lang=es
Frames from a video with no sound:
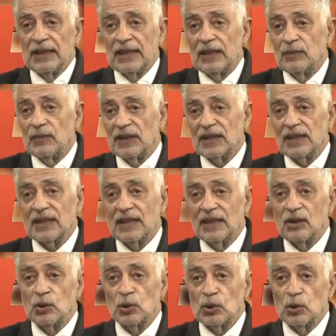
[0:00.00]
y ver
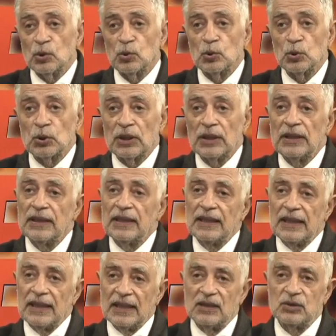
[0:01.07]
qué es lo que ocurre
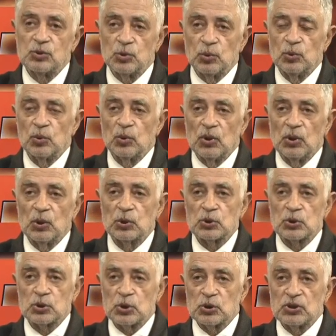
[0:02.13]
en su núcleo
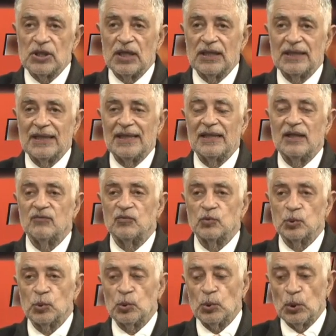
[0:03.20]
social en el
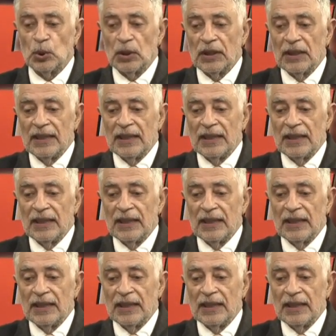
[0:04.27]
futuro.